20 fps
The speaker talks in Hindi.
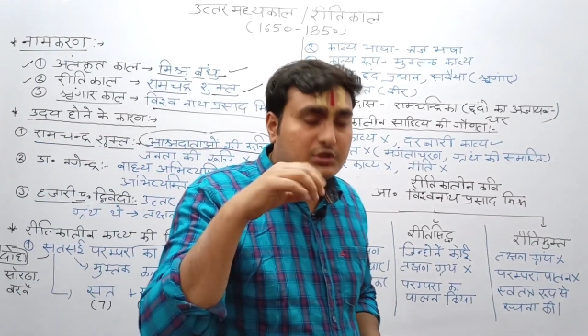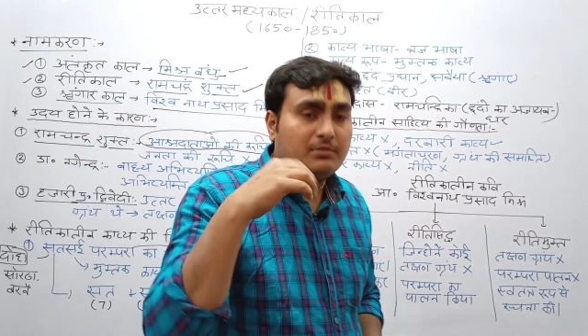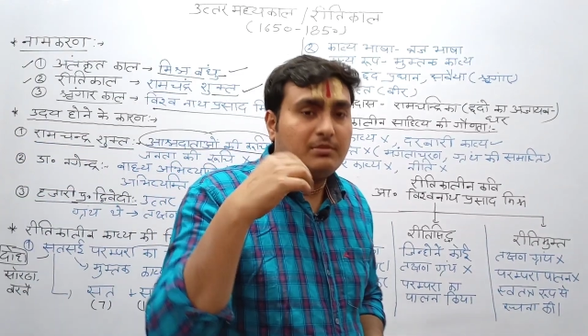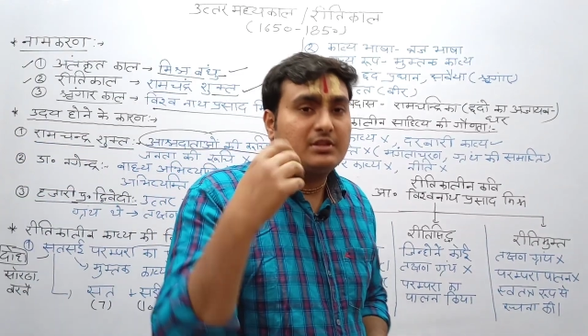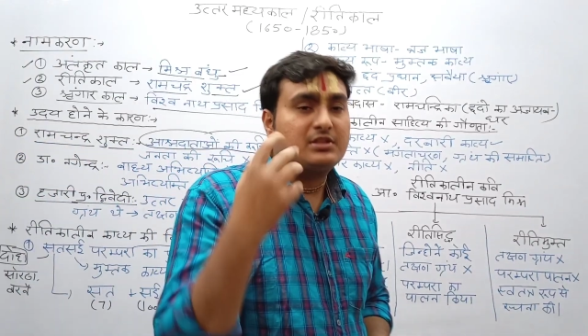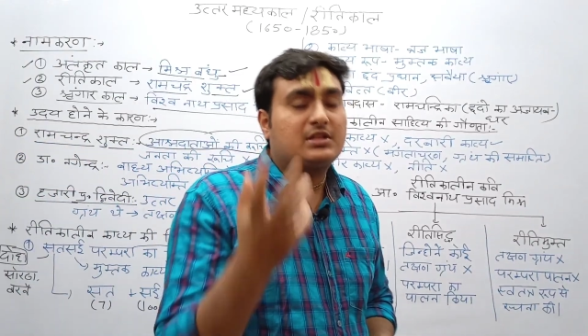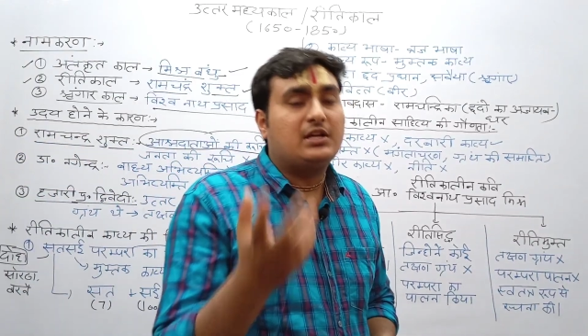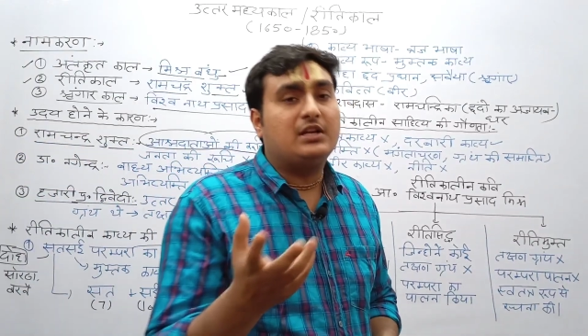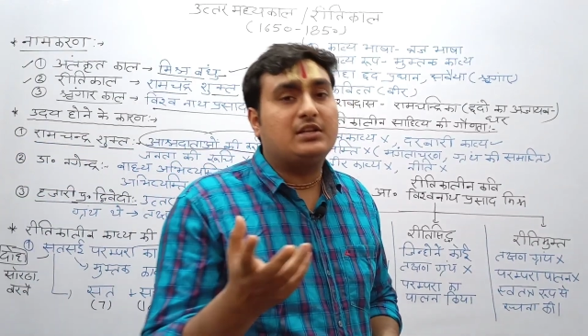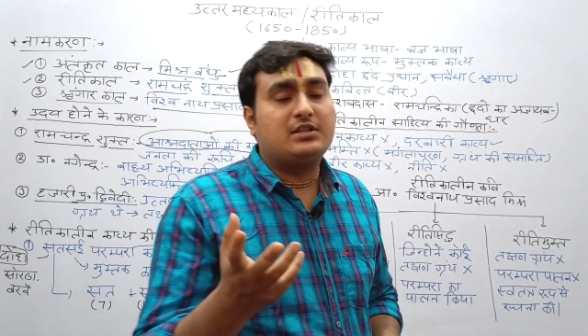उस
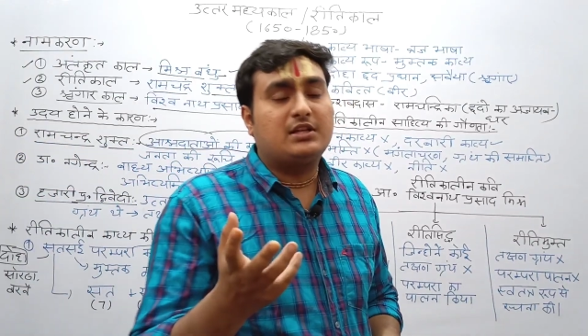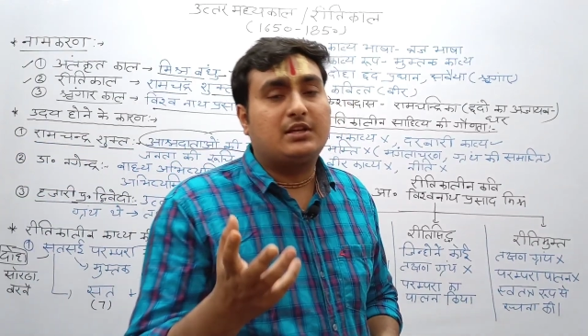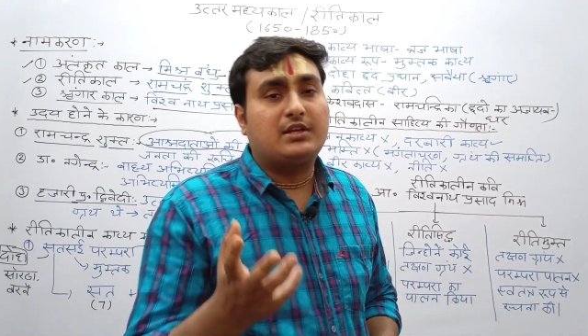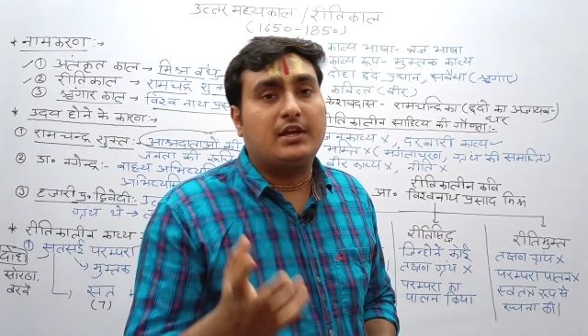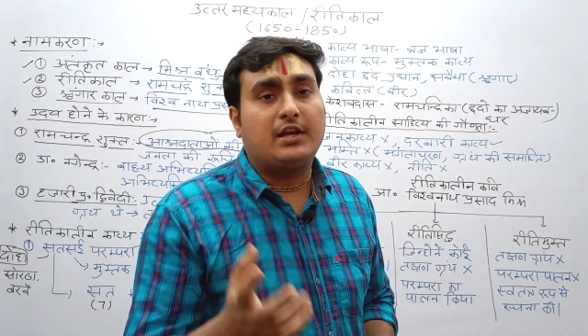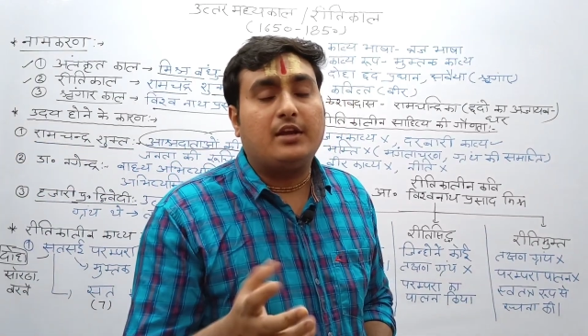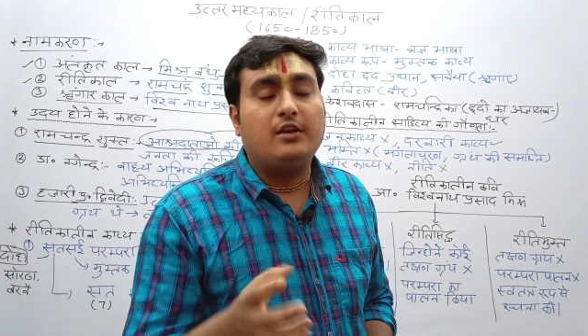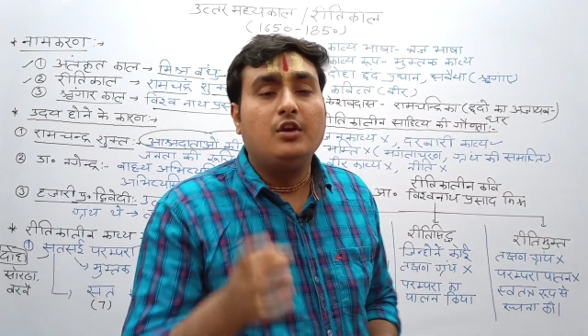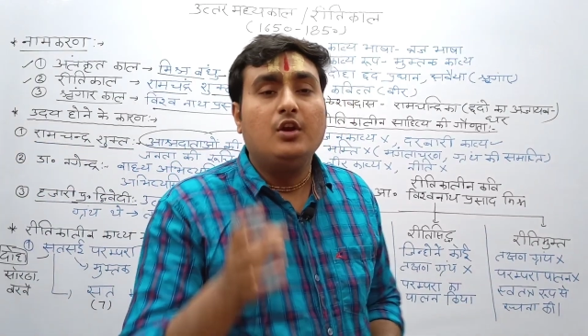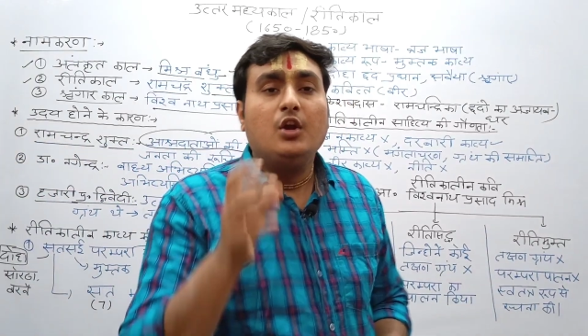समय शासक
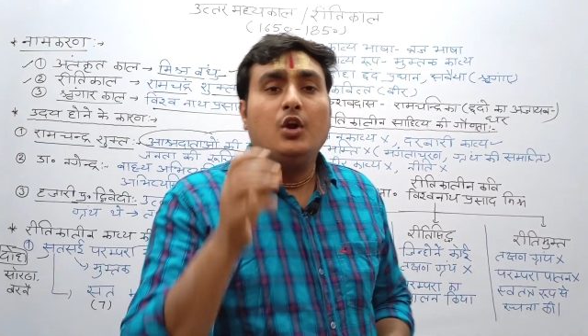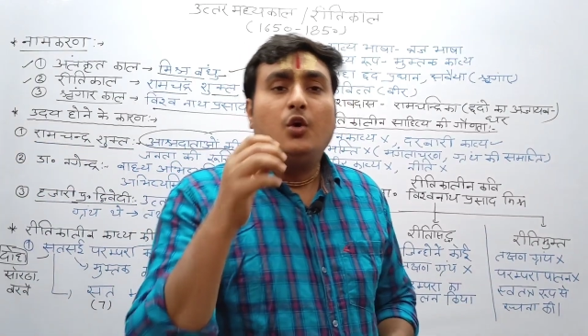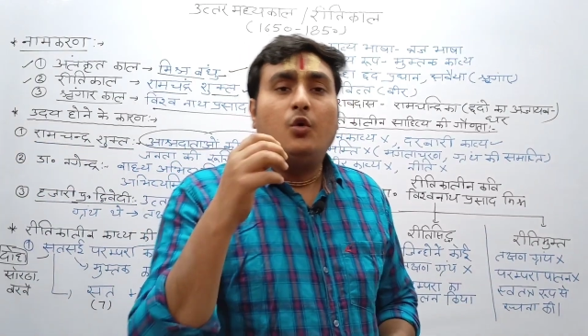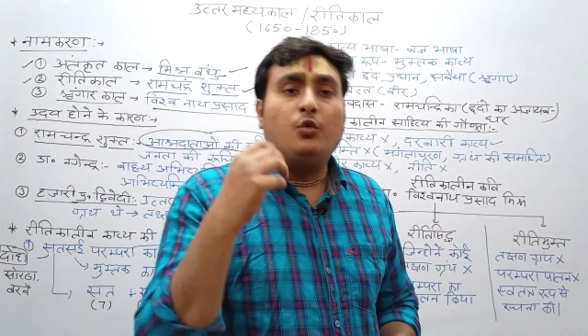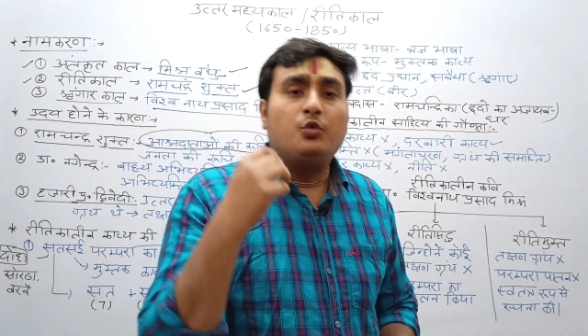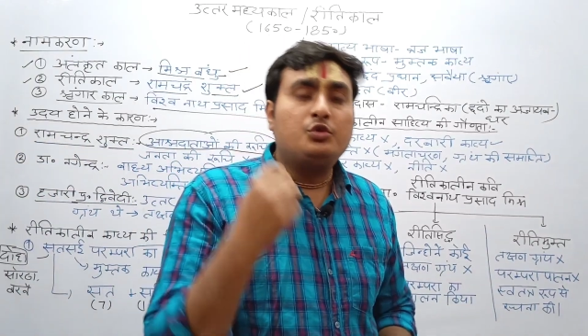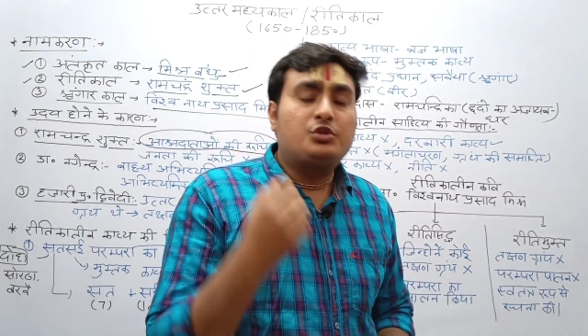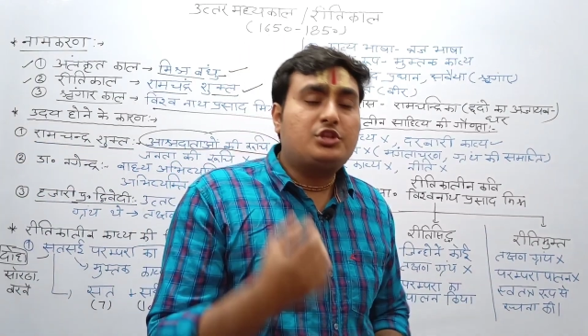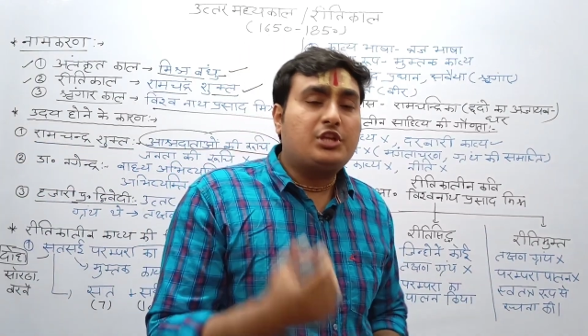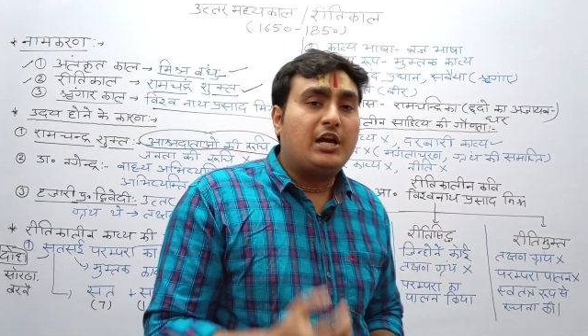हैं
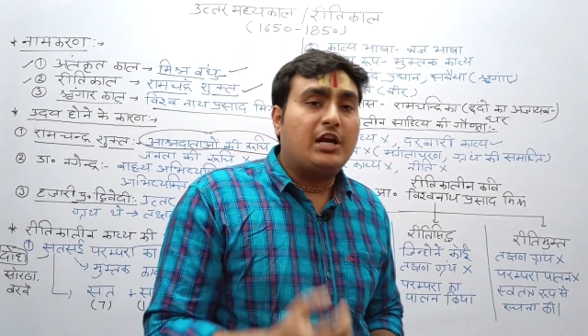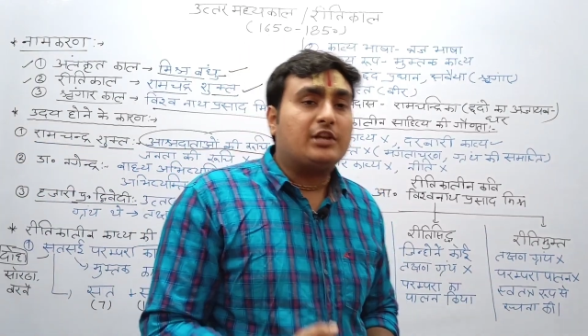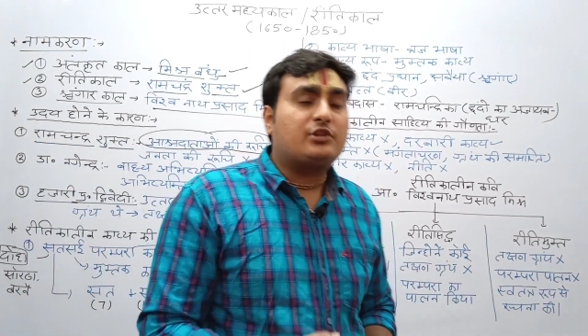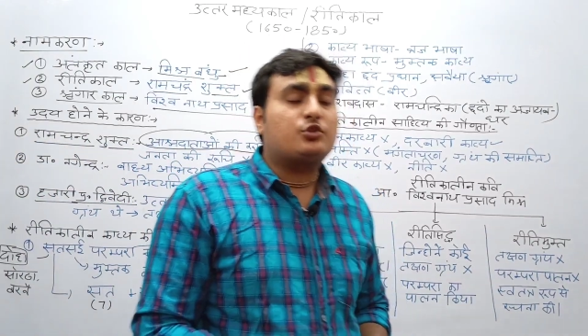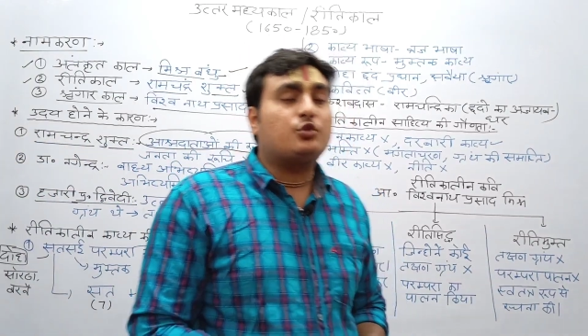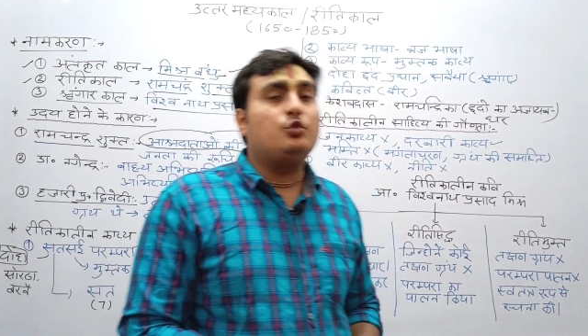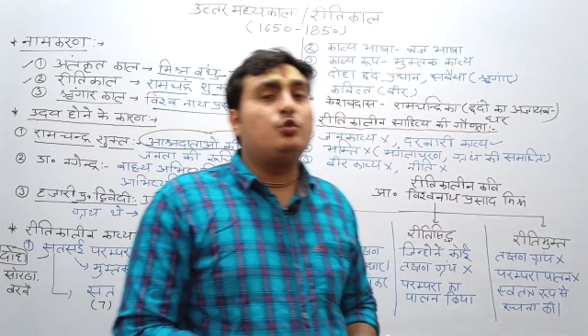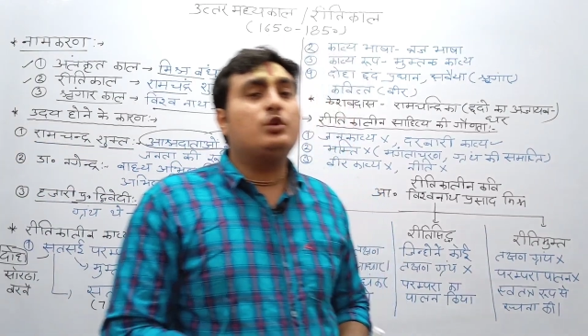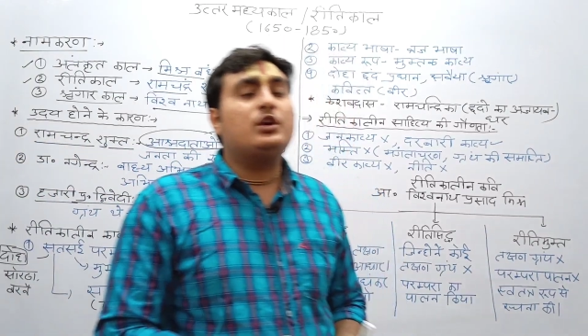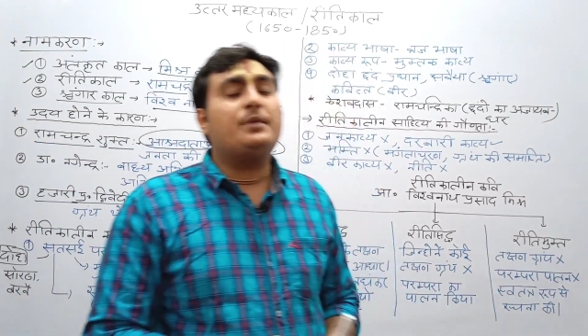उन
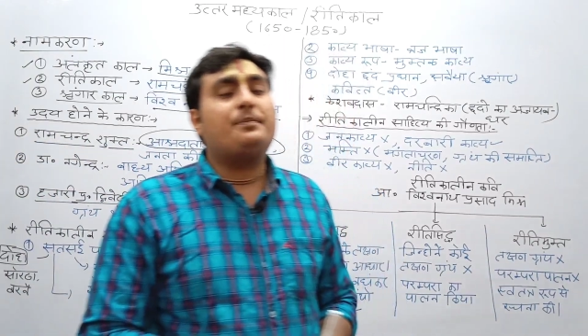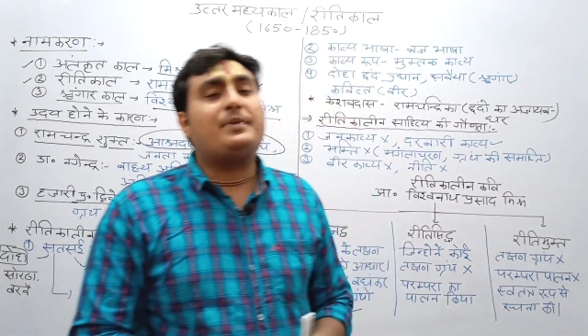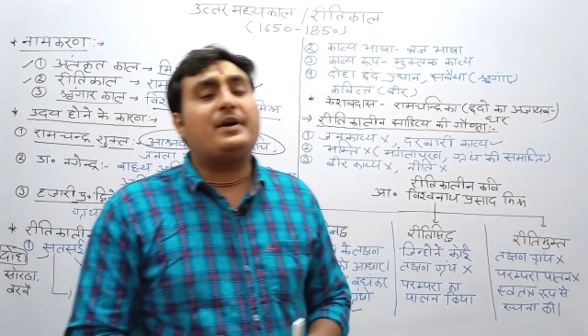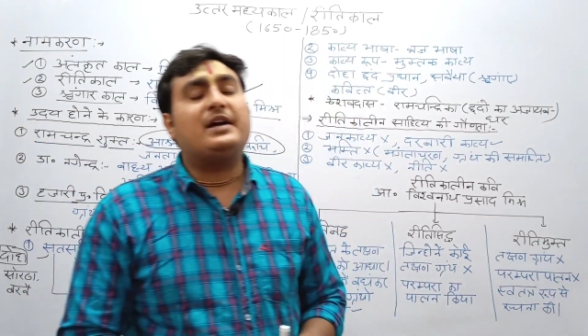शासकों के